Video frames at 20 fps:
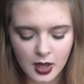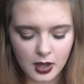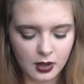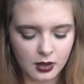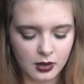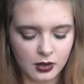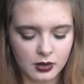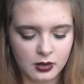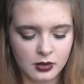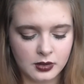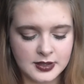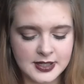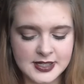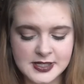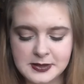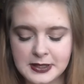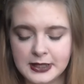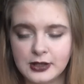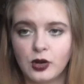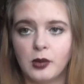Äh,
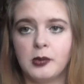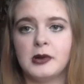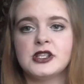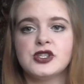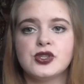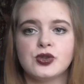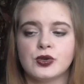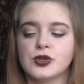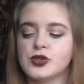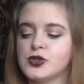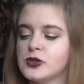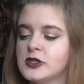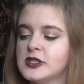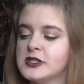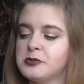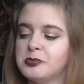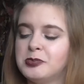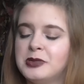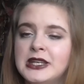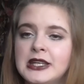deswegen nochmal zurück zu
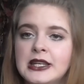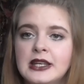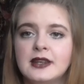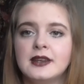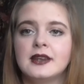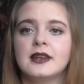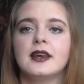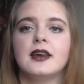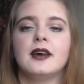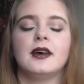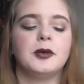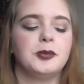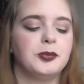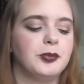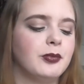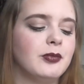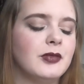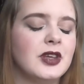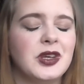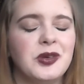diesem Peeling.
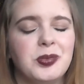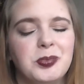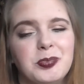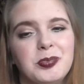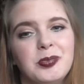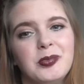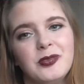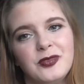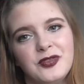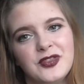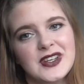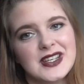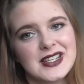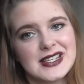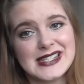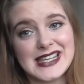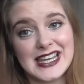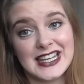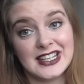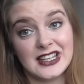Ähm, ich finde
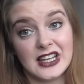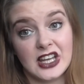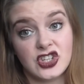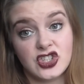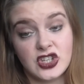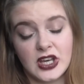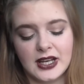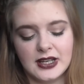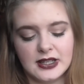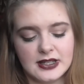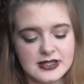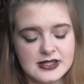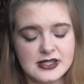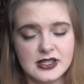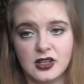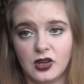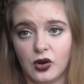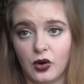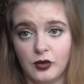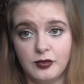das echt, echt schade, dass
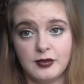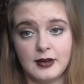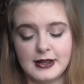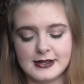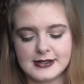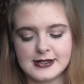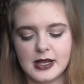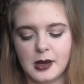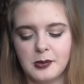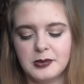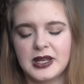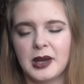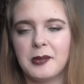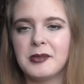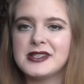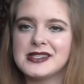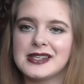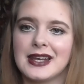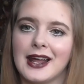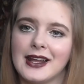die die auflassen haben. Ich
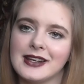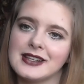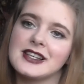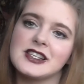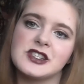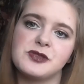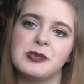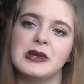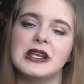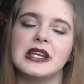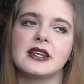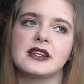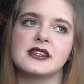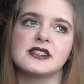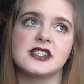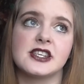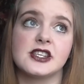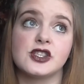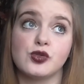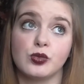habe jetzt ein anderes Peeling,
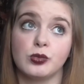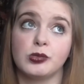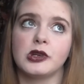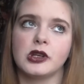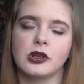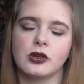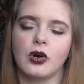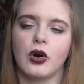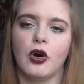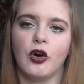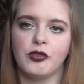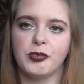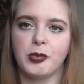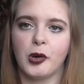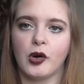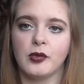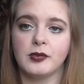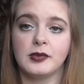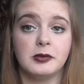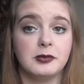das ich jetzt unbedingt noch
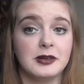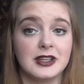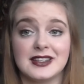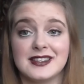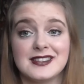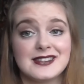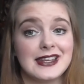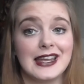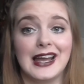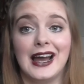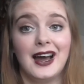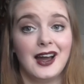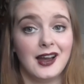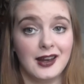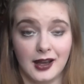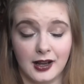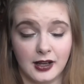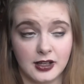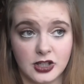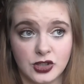aufbrauchen will, weil ich das
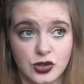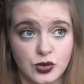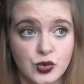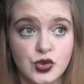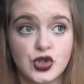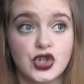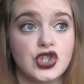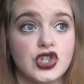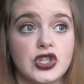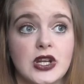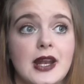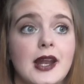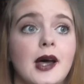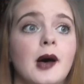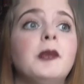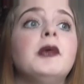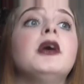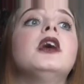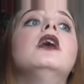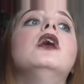jahrelang in der Dusche stehen
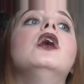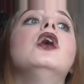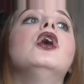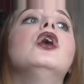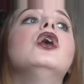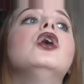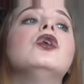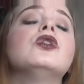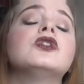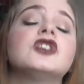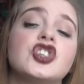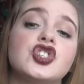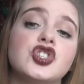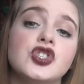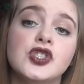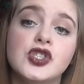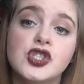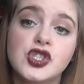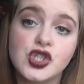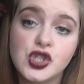habe. Und das
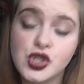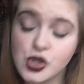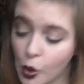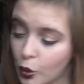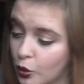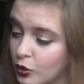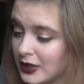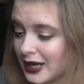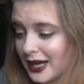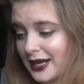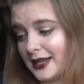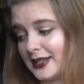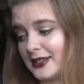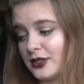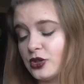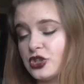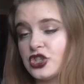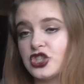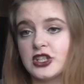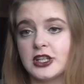schon so lange
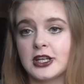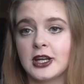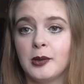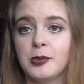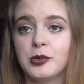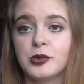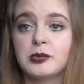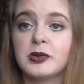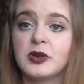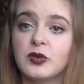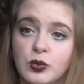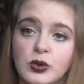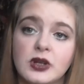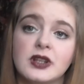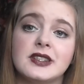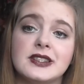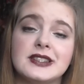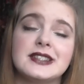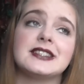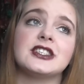dort stehen habe und mich
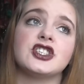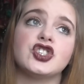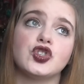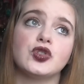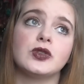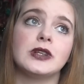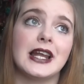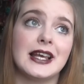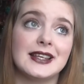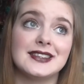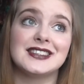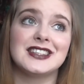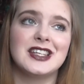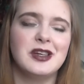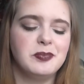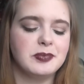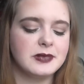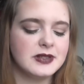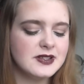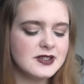wundert, dass es nicht schon längst
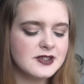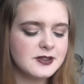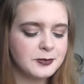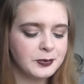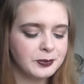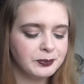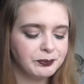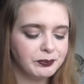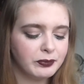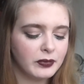kippt ist.